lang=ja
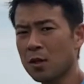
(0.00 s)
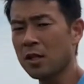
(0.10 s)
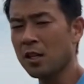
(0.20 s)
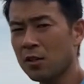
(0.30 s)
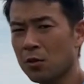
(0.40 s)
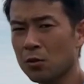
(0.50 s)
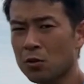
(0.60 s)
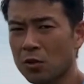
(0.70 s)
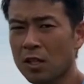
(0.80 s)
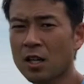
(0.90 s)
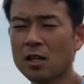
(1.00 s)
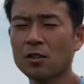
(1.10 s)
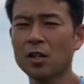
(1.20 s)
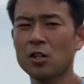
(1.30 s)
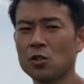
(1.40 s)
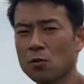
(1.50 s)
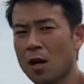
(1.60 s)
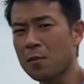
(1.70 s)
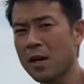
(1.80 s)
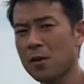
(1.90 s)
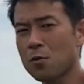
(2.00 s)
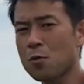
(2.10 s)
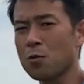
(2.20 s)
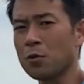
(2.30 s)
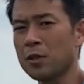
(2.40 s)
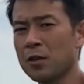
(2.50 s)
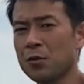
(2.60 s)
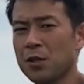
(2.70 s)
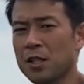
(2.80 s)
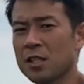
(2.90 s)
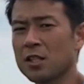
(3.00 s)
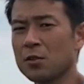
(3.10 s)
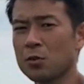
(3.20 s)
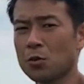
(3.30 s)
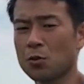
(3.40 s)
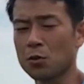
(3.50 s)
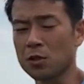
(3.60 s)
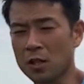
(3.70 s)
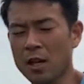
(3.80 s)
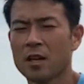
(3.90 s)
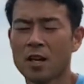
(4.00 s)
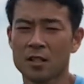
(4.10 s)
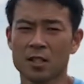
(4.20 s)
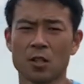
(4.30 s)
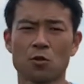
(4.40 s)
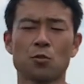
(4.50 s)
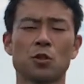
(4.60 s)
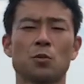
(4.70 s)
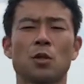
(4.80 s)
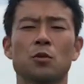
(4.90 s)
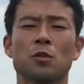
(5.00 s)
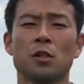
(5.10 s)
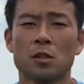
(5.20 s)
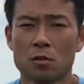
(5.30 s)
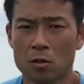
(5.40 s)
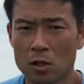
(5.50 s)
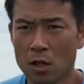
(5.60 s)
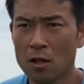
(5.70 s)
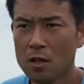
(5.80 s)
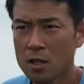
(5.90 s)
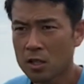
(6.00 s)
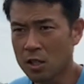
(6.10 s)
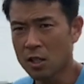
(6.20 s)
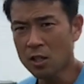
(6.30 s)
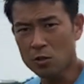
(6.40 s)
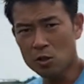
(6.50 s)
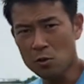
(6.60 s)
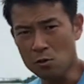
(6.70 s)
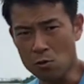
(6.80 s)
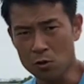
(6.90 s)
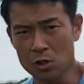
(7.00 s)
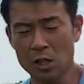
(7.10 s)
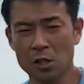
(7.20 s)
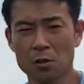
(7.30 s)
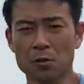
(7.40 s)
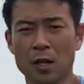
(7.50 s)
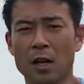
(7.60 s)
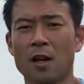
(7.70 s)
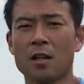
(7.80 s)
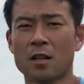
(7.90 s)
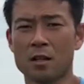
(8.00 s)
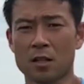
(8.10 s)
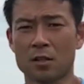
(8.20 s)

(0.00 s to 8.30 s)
めていくよと、そんな感覚がいい人は前方向にね、振り出してくるところにね、アクセントを持ってもらうといいですし、しっかりと地面を押していくような感